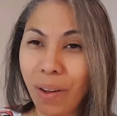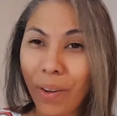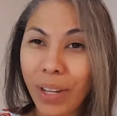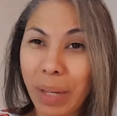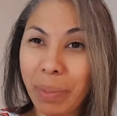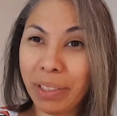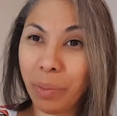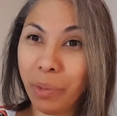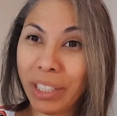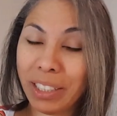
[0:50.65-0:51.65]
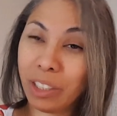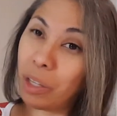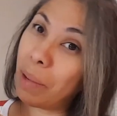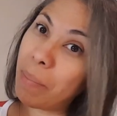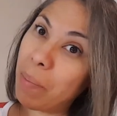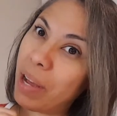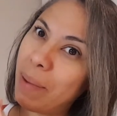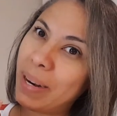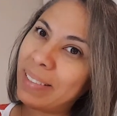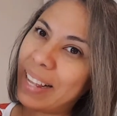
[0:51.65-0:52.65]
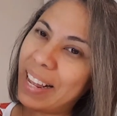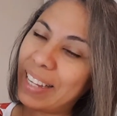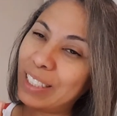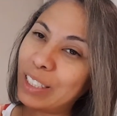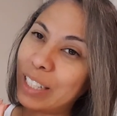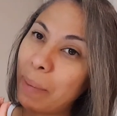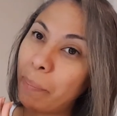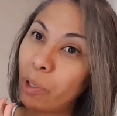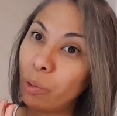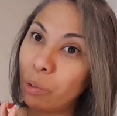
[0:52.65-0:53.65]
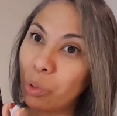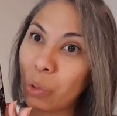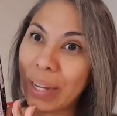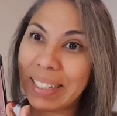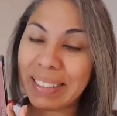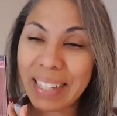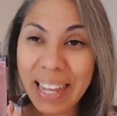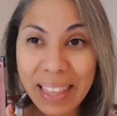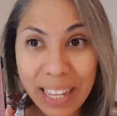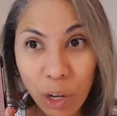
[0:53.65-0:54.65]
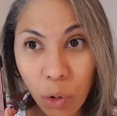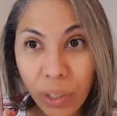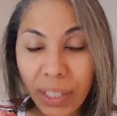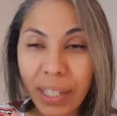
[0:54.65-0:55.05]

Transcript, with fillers: Ok, mis amores, vamos a hablar de este producto el día de hoy